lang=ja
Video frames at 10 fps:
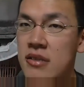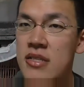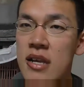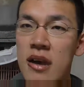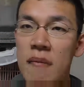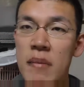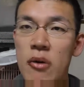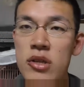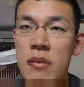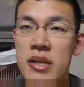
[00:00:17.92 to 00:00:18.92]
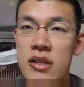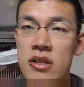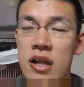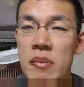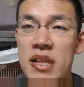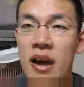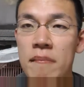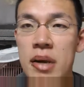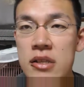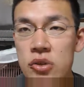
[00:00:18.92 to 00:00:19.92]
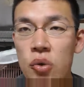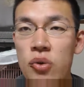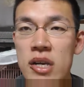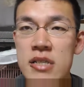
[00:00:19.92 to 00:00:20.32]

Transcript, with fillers: 以前あんまんを食べた食べたあんまんと同